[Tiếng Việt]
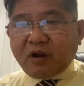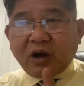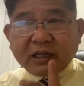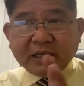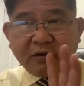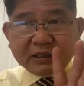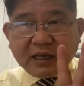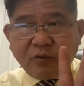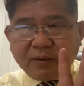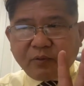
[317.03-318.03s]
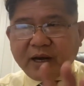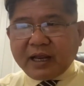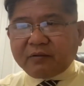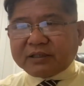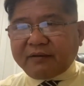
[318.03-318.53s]
đó là theo cái trang web của
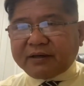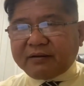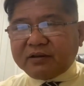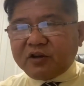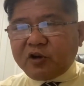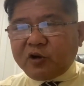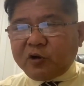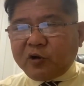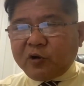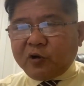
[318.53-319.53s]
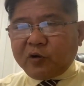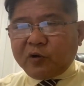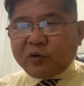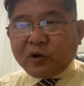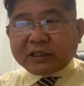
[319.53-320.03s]
Đảng Cộng sản Việt Nam
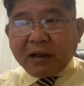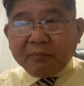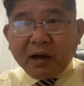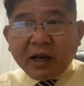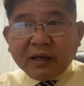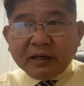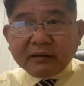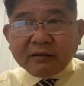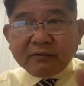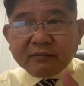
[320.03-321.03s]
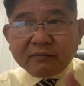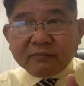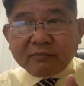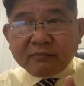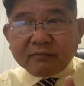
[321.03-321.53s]
rồi tháng 10
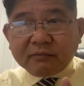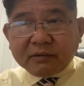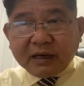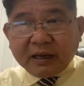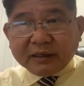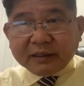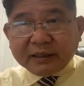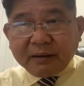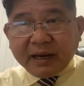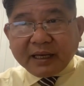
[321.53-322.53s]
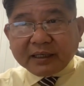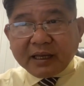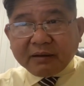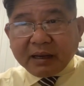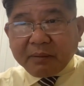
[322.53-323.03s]
là năm nay
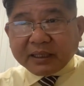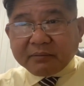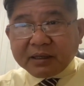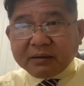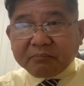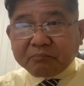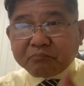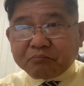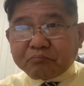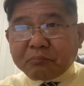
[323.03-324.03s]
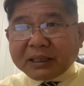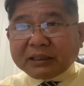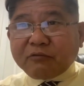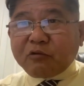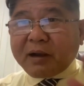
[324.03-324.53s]
anh ngày 7 tháng 10
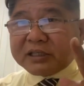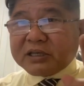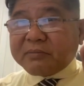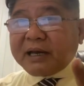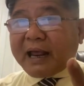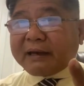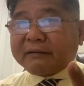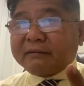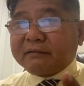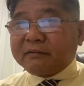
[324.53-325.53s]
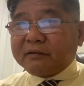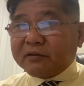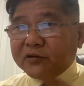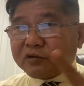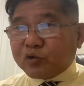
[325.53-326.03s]
bắt cái vụ bà Trương Mỹ Lan
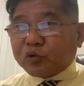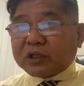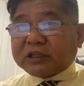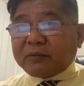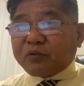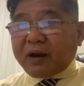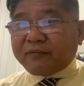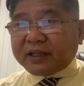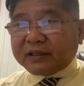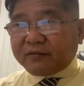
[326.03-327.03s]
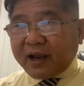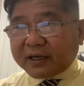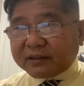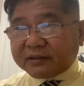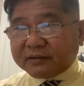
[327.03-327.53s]
chủ tịch tập đoàn Vạn Thịnh
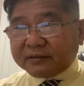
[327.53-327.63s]
pháp